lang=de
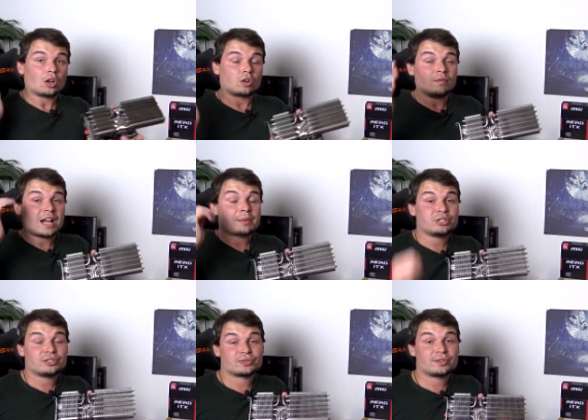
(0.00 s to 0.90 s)
Kommen wir
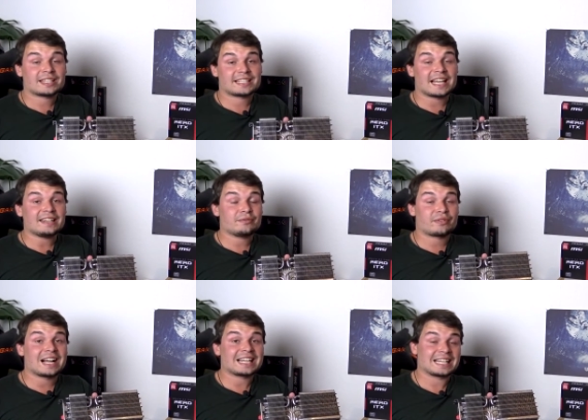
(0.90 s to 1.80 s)
abschließend zur interessanten
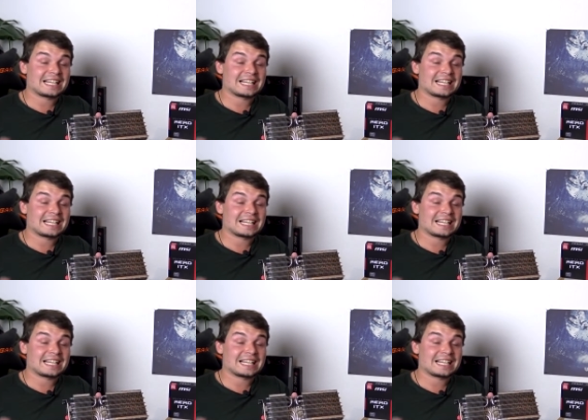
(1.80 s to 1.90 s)
Frage.